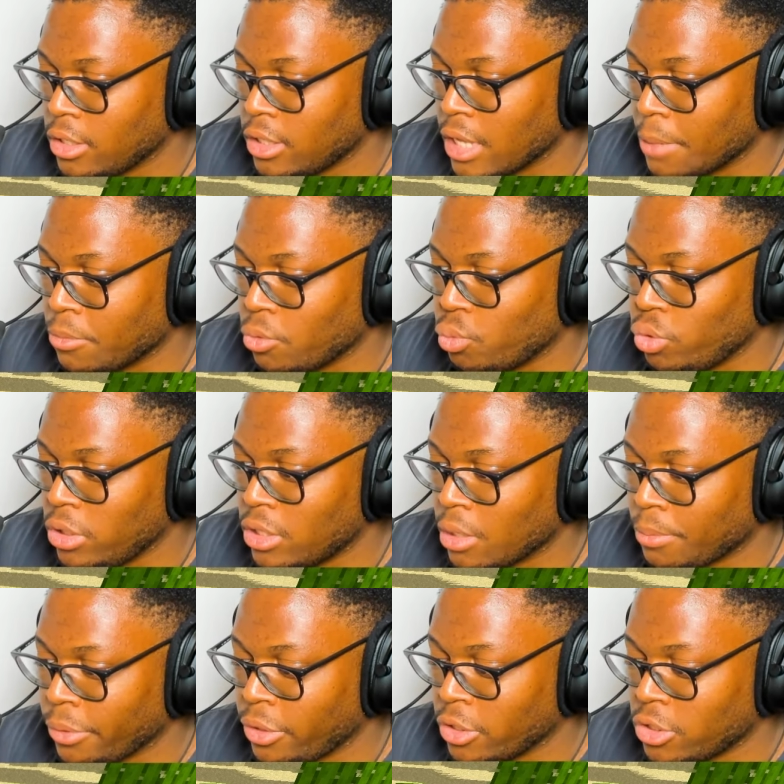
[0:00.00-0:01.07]
Gli diamo
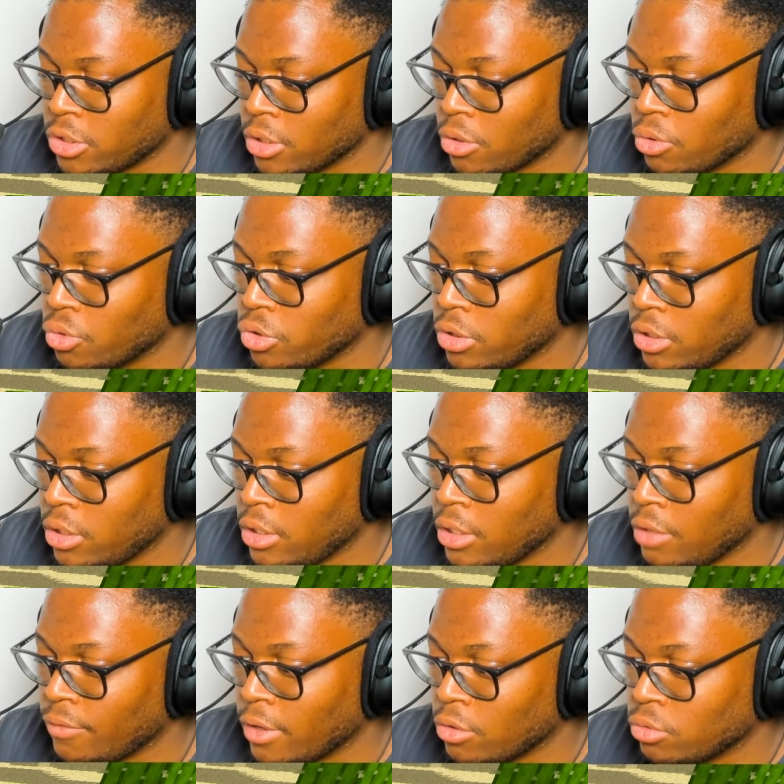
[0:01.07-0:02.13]
Wither per 10
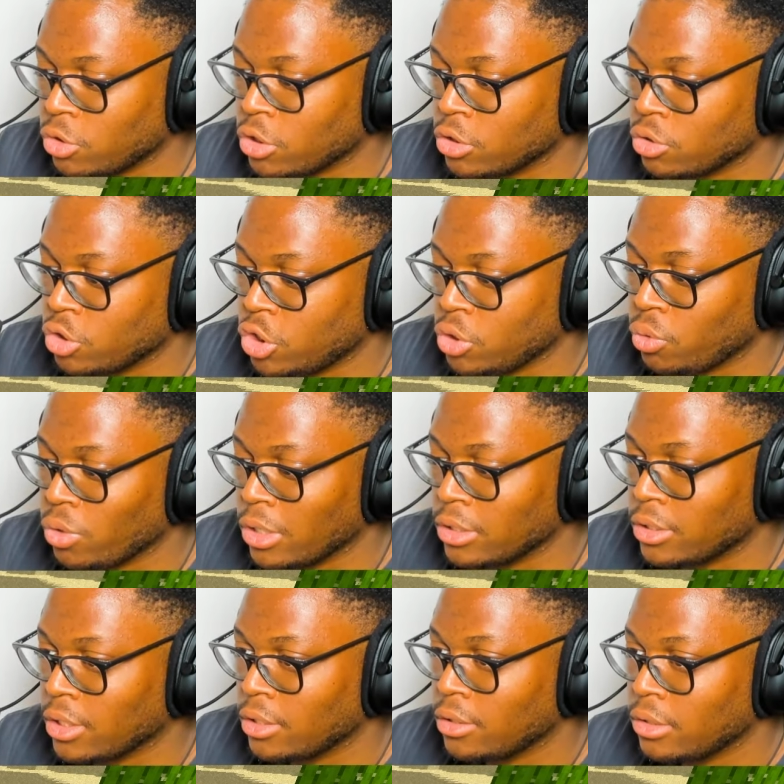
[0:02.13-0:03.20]
secondi, livello
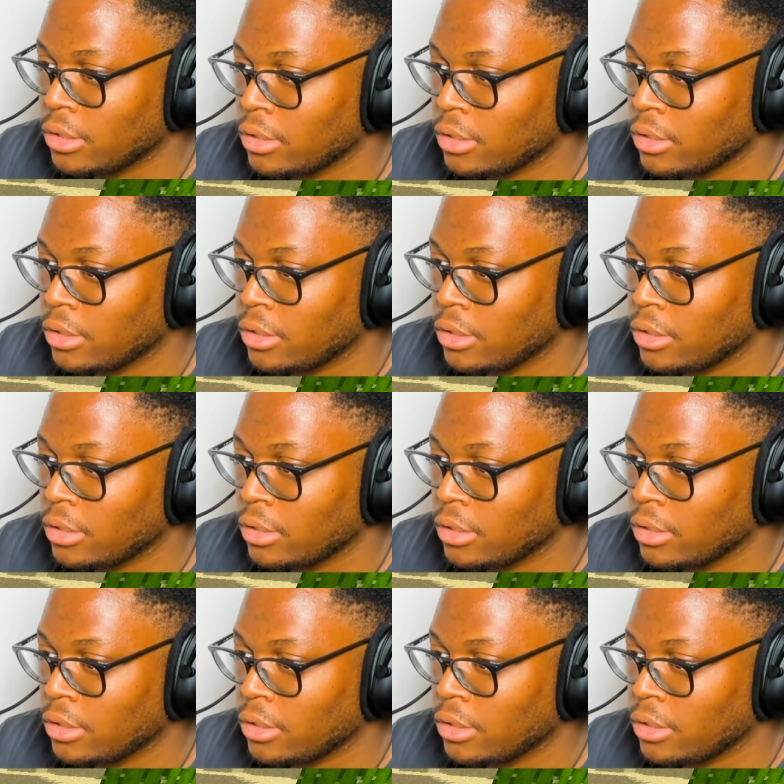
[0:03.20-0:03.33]
250.